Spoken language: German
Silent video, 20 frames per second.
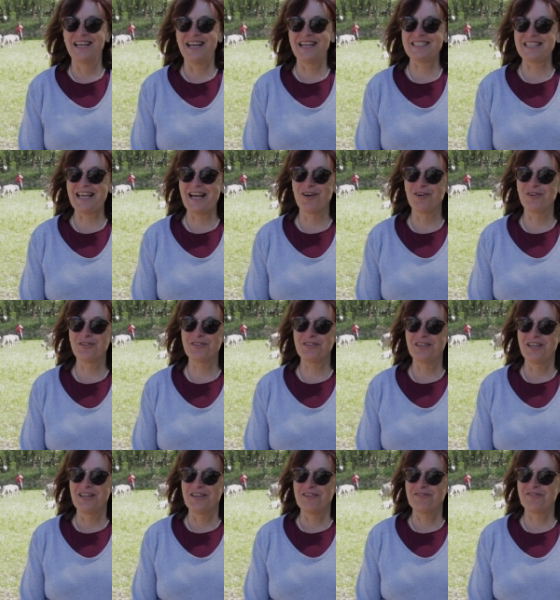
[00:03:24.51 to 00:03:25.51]
hat auch
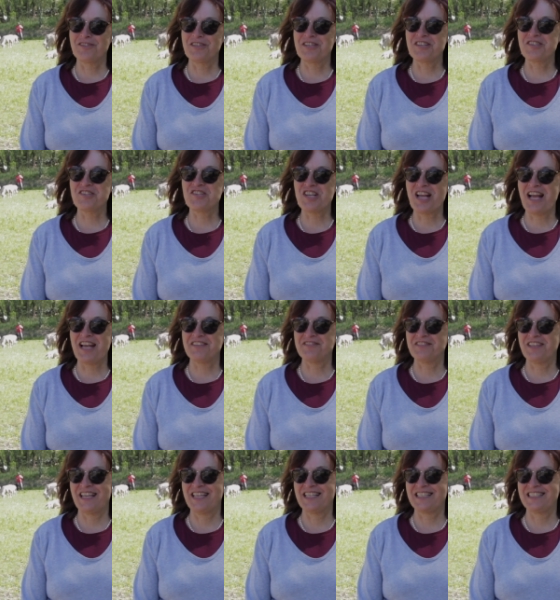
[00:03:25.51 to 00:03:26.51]
von den
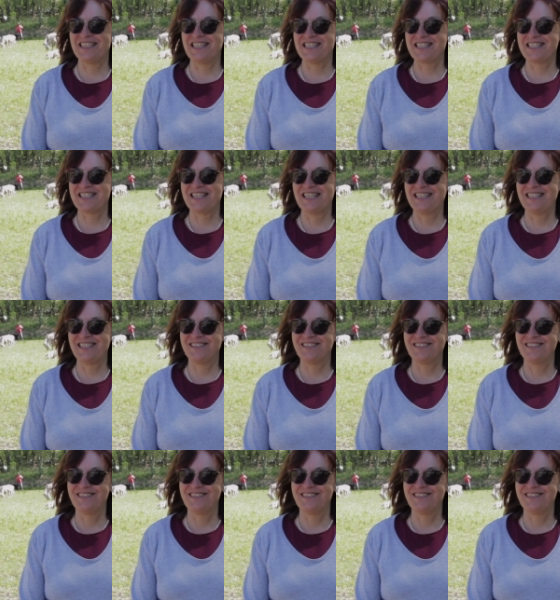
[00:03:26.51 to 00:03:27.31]
Schafherden erzählt.